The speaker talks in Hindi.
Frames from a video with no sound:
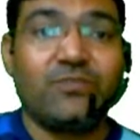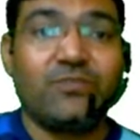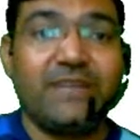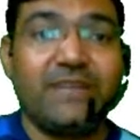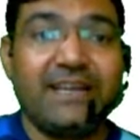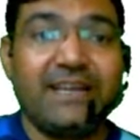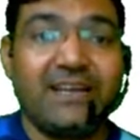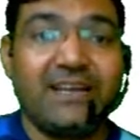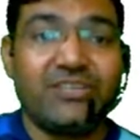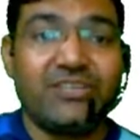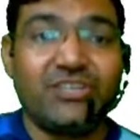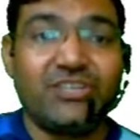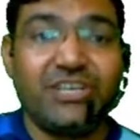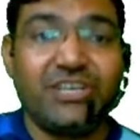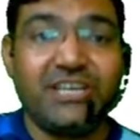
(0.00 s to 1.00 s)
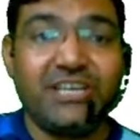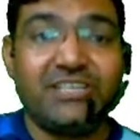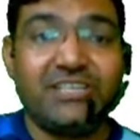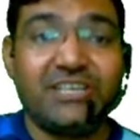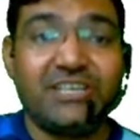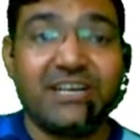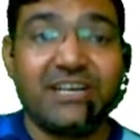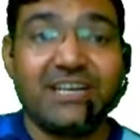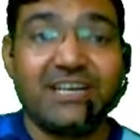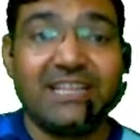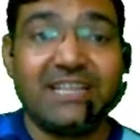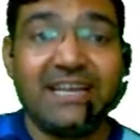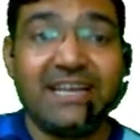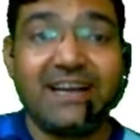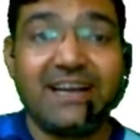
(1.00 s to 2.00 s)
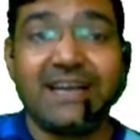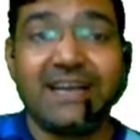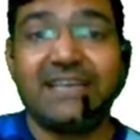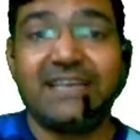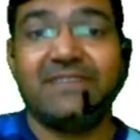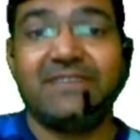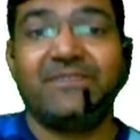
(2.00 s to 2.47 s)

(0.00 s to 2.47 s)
तो बनेगा शी इज यंगर देन आई